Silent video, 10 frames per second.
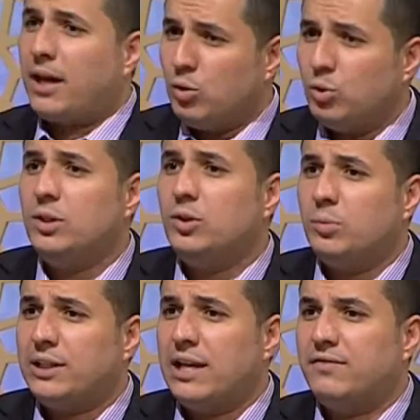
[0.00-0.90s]
بيخلوه
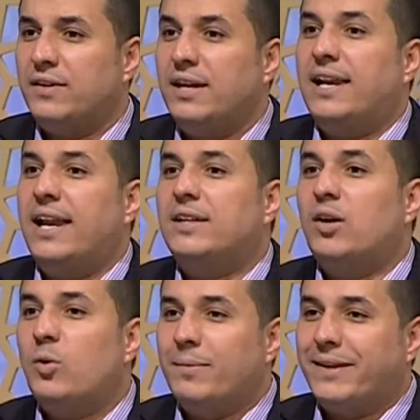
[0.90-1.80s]
دينه مختلف لا
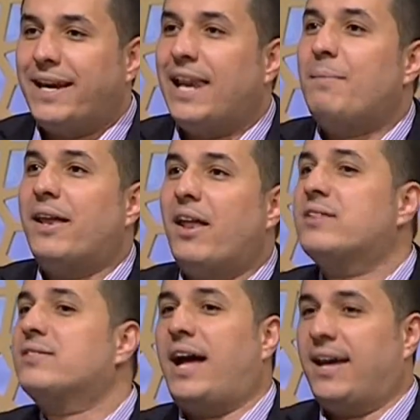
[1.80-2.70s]
ده هو بيتكلم عن
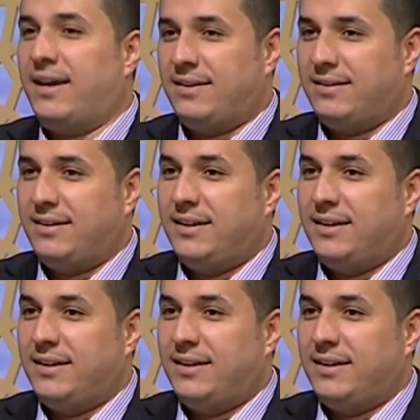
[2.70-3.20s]
اقصى حاجه